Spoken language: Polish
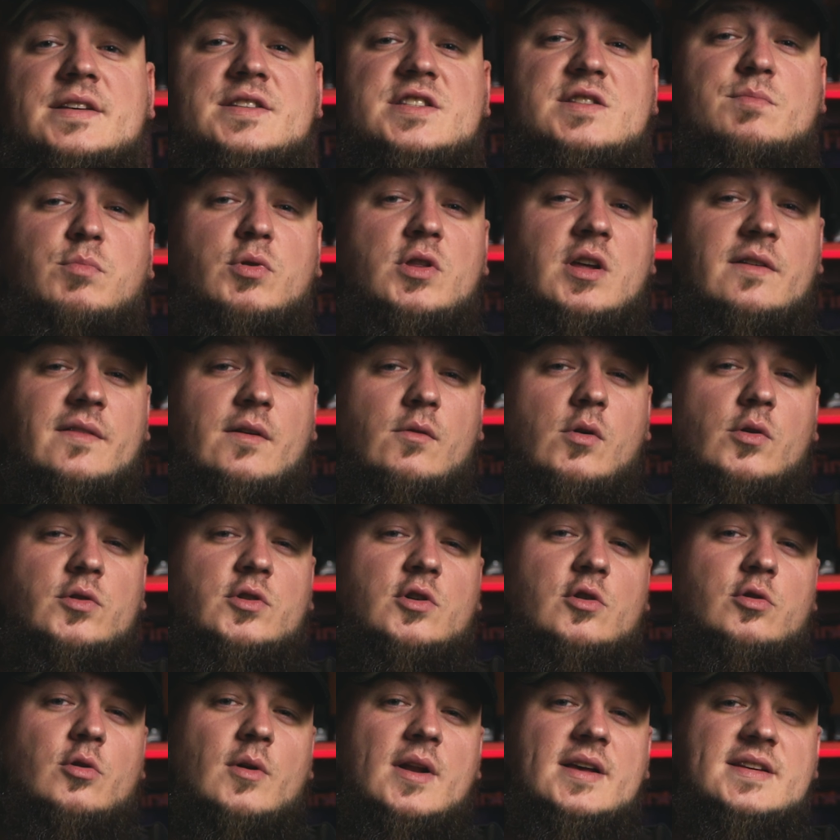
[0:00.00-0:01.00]
Zbudował
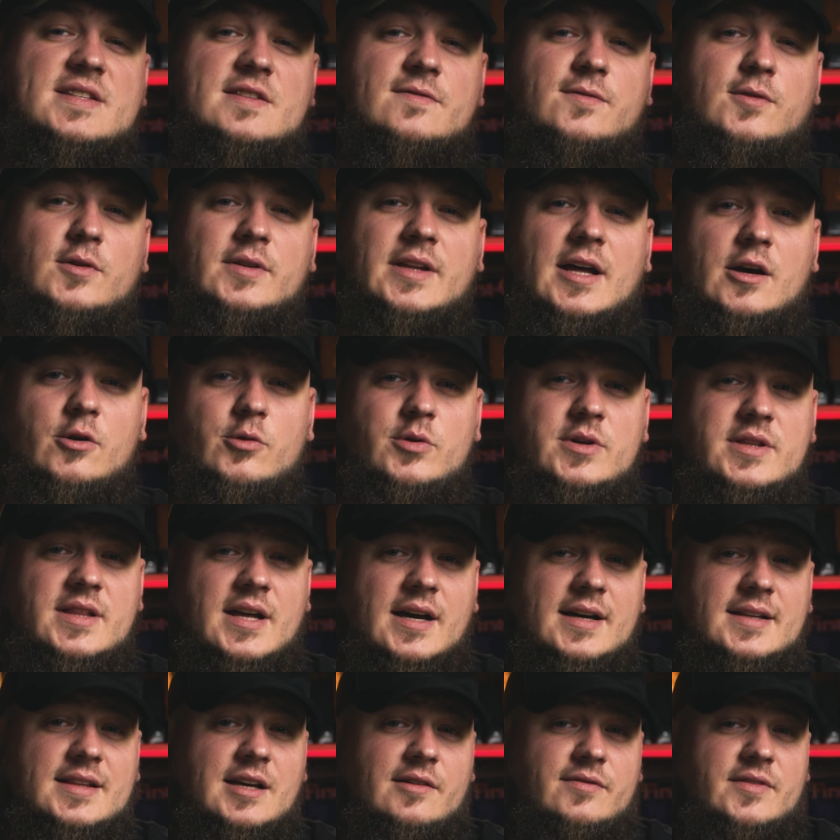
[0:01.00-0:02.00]
on królestwo na
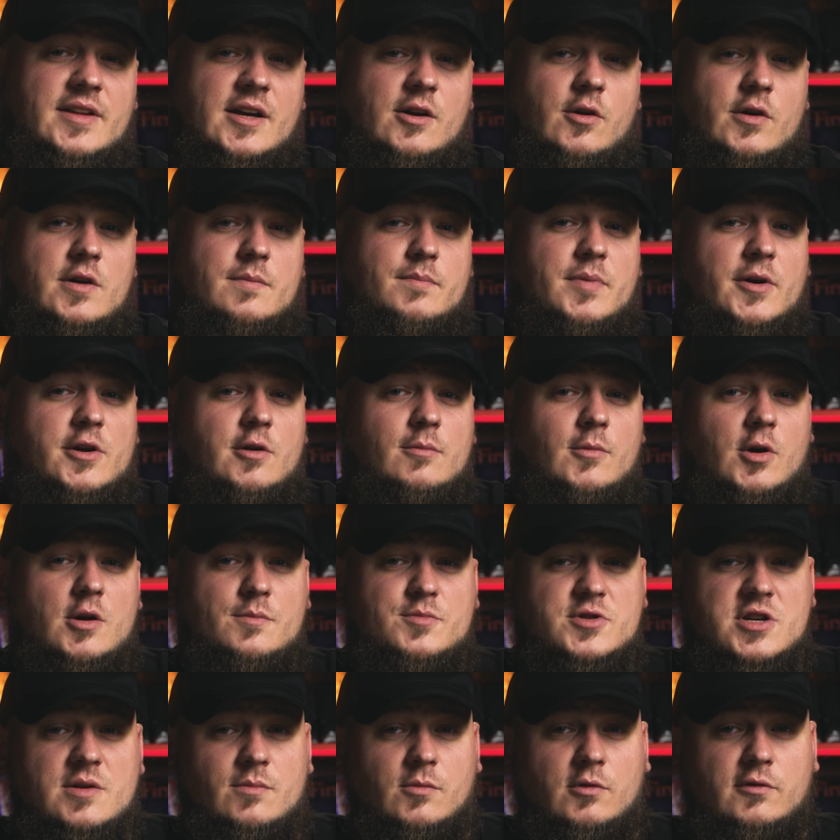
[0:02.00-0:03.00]
ruinach dawnego Imperium
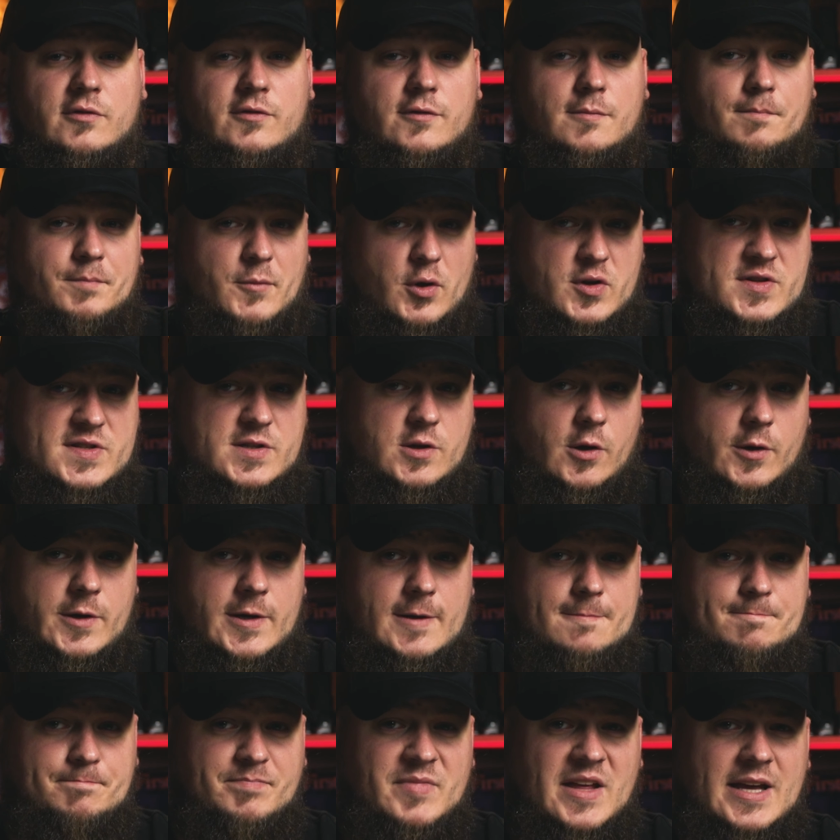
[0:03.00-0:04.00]
Olbrzymów,
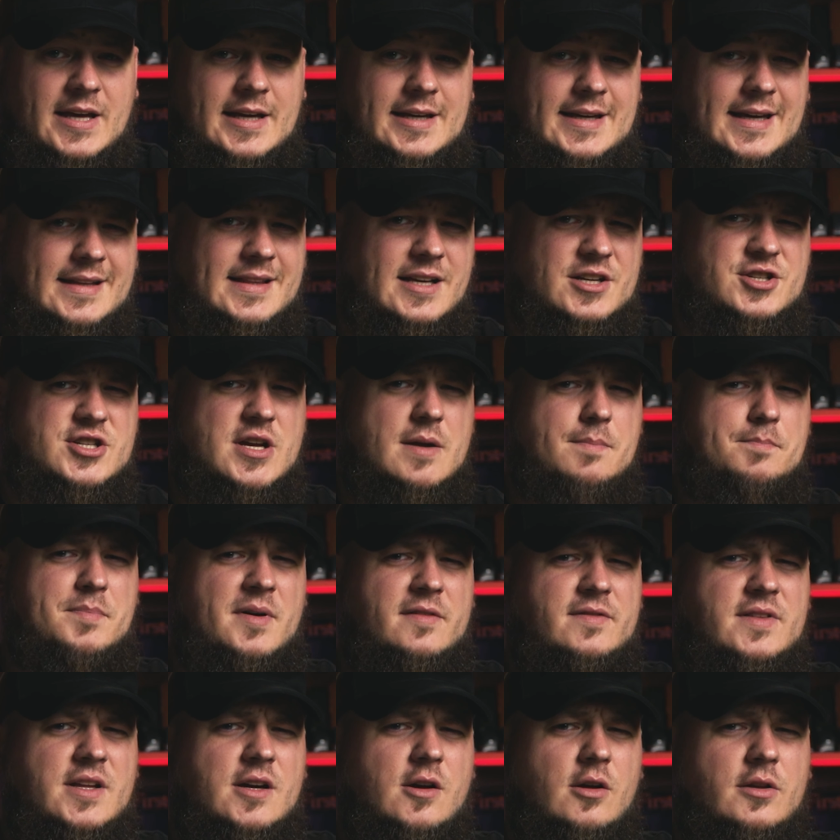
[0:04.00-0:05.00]
Ostorii. Jednakże
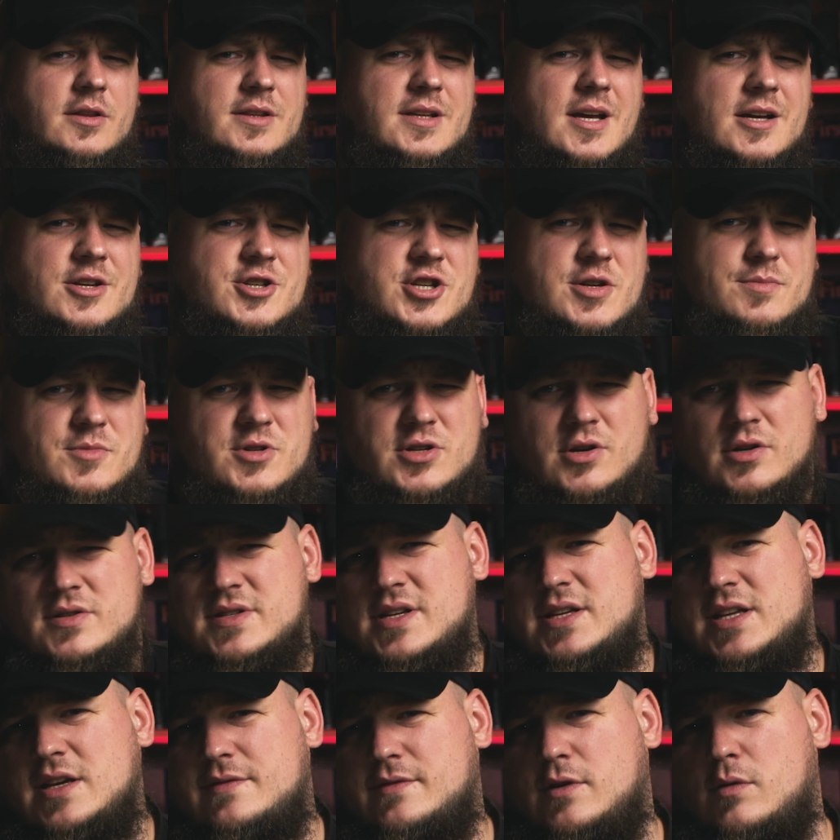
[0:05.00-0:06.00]
pewnego dnia czymś
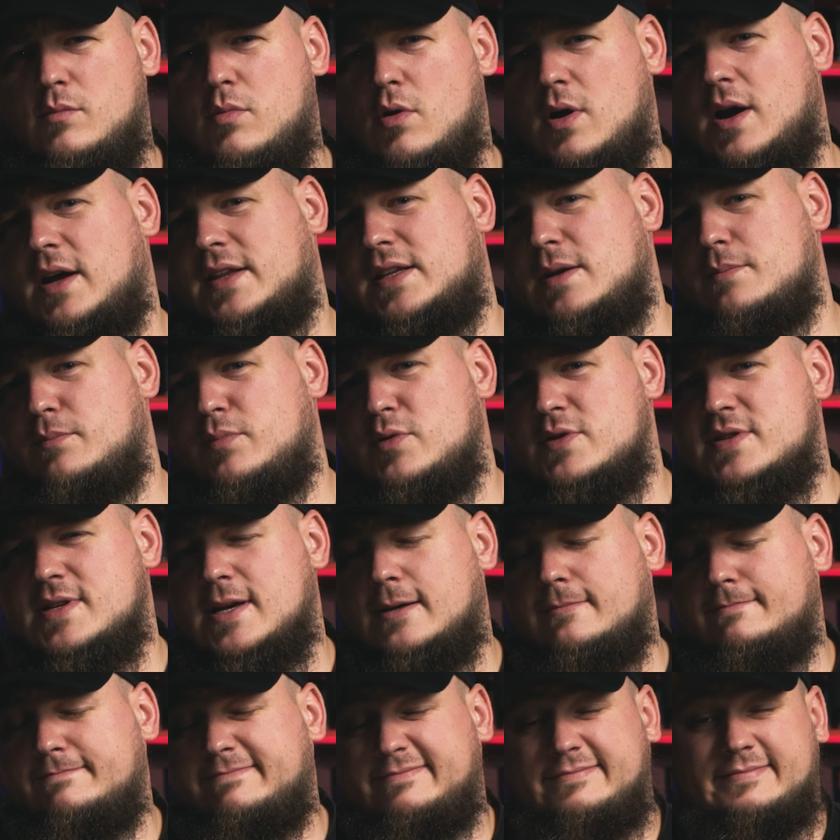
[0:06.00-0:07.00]
rozgniewał boga
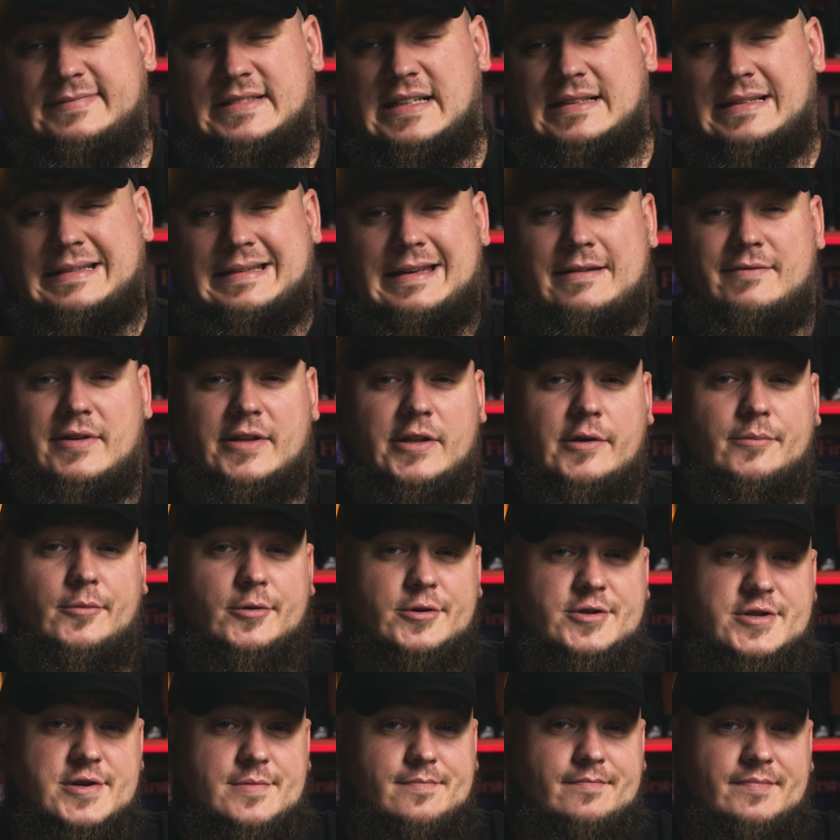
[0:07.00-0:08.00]
Tempusa. Nie
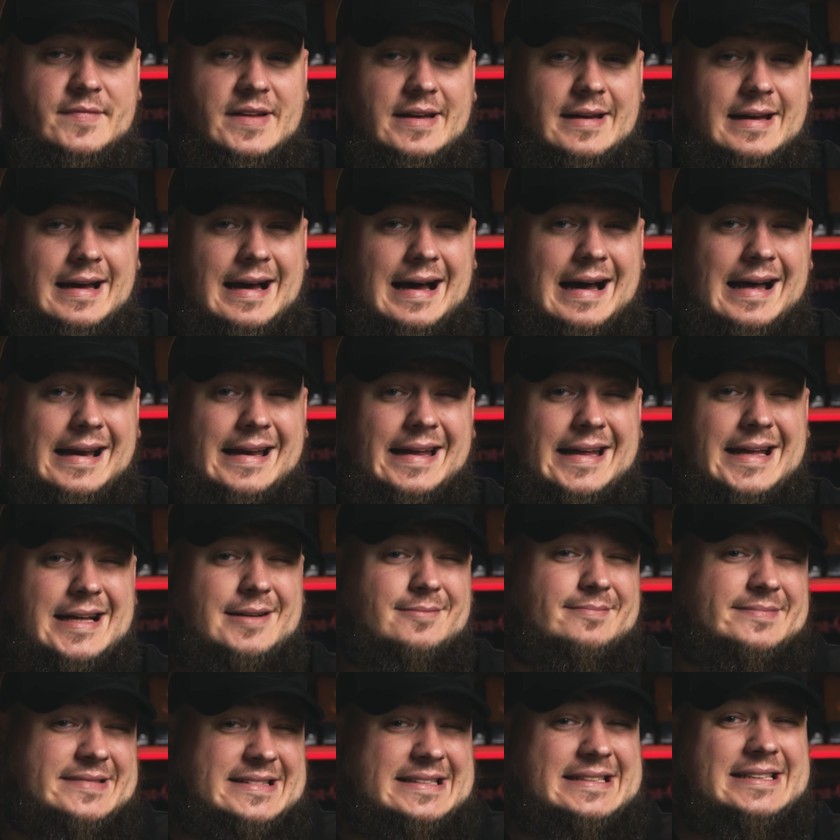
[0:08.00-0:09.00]
wiadomo czym, ale
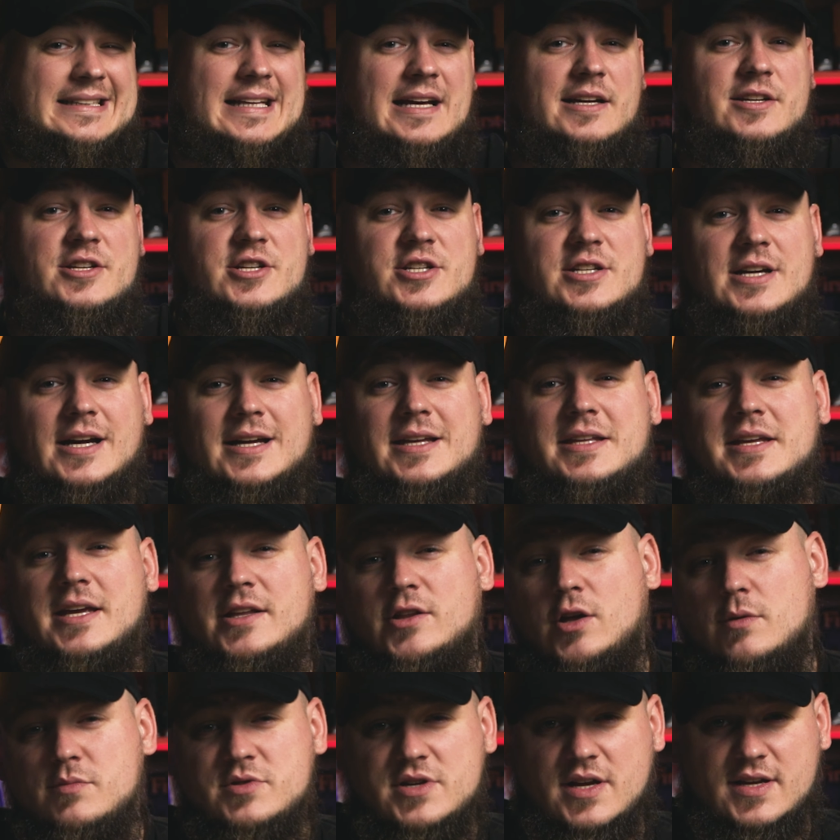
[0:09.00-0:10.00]
tak czy siak
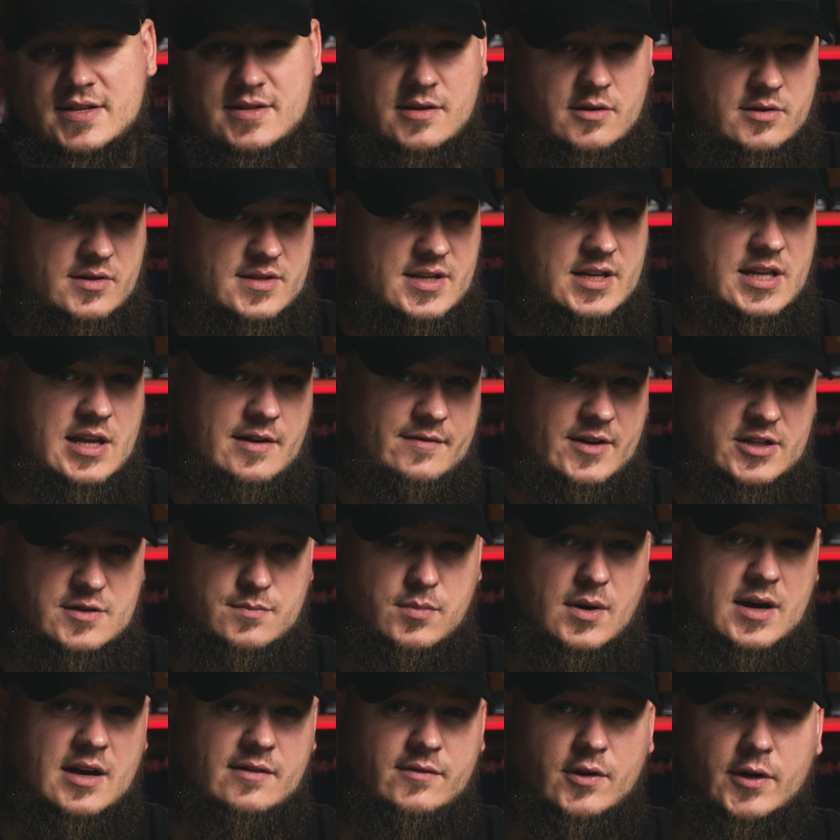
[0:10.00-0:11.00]
niedobrze jest rozgniewać
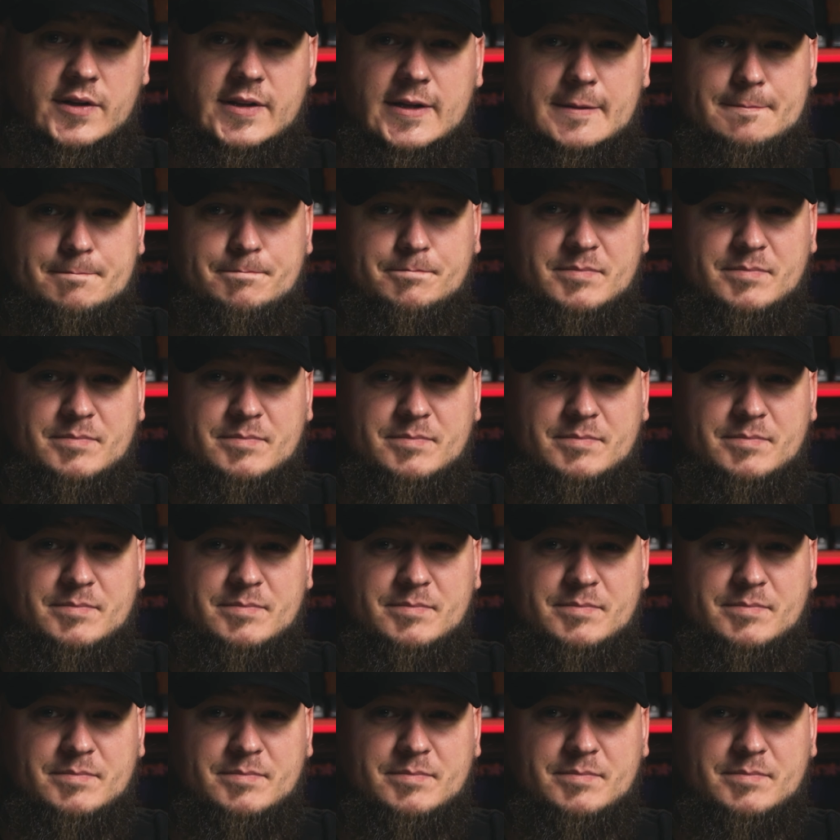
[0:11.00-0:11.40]
boga wojny.